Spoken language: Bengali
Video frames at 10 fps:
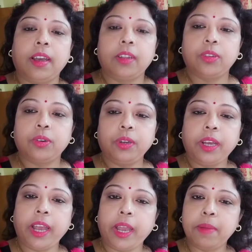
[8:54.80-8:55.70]
তো
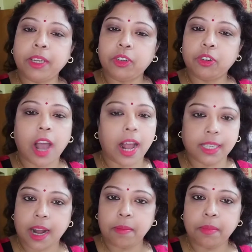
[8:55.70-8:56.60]
এইমাত্র
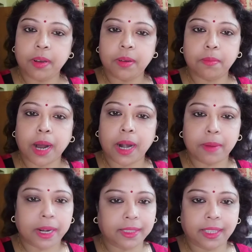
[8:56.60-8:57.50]
আসলাম মার
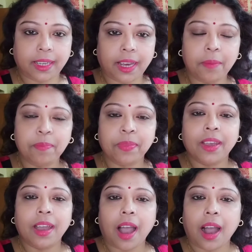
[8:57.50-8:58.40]
বাড়ি থেকে
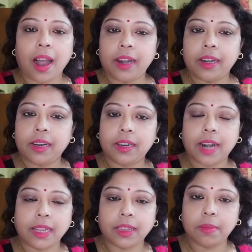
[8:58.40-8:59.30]
আর
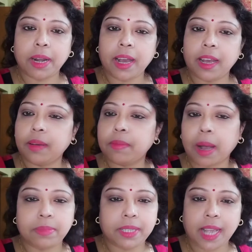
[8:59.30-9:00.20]
রাত্রেবেলায়
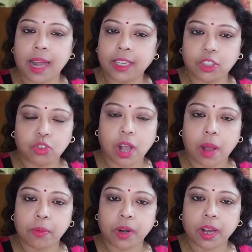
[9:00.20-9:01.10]
ভাবছি আর কিছু
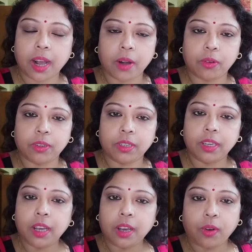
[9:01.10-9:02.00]
খাবো না কারণ
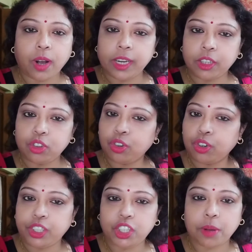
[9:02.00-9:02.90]
ওখানে তো
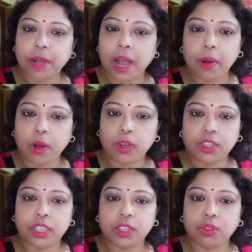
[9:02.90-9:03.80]
ওই সব খাওয়া
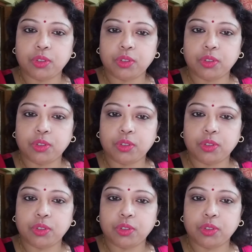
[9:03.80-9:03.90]
হয়েছে তো